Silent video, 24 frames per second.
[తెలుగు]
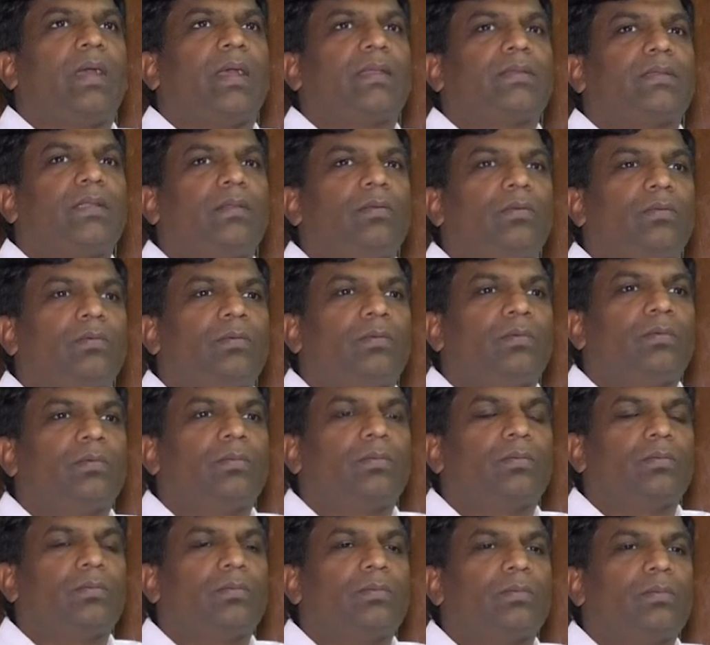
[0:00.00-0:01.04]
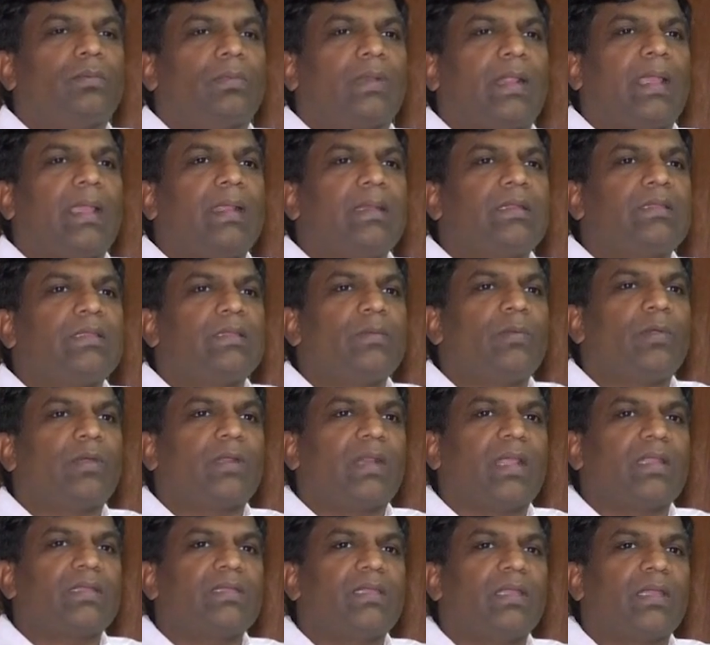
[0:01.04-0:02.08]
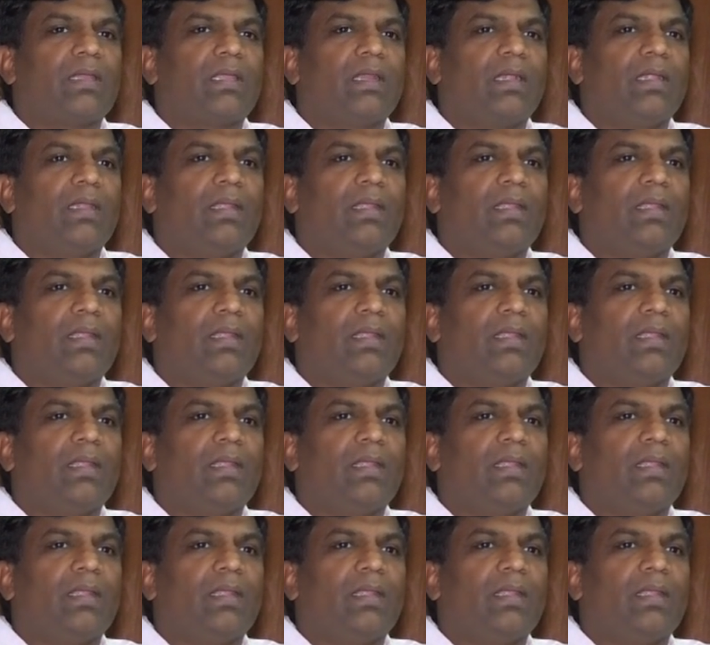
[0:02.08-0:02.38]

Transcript: అసలు రాయలసీమకు రాజశేఖర